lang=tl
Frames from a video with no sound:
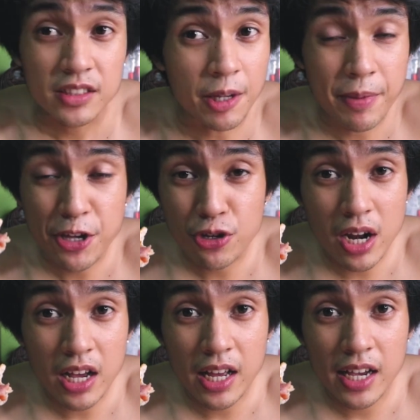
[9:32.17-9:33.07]
sabihin
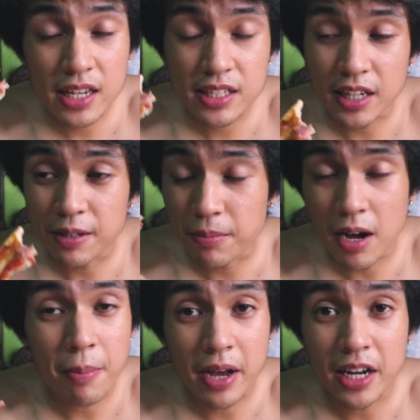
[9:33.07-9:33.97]
nyo lang guys and
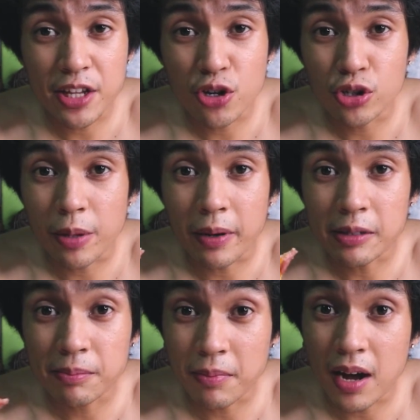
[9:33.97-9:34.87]
baka malay nyo, di
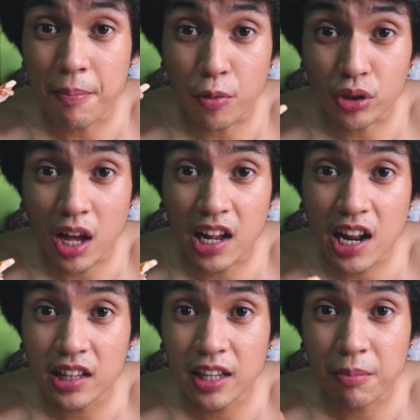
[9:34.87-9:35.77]
ba, mapuntahan
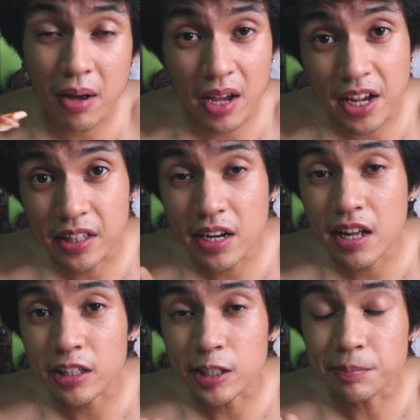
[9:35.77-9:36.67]
natin, makainan
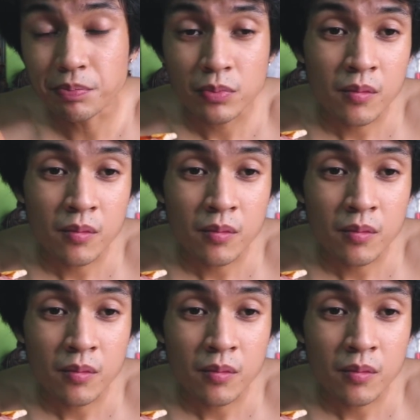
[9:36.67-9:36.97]
natin.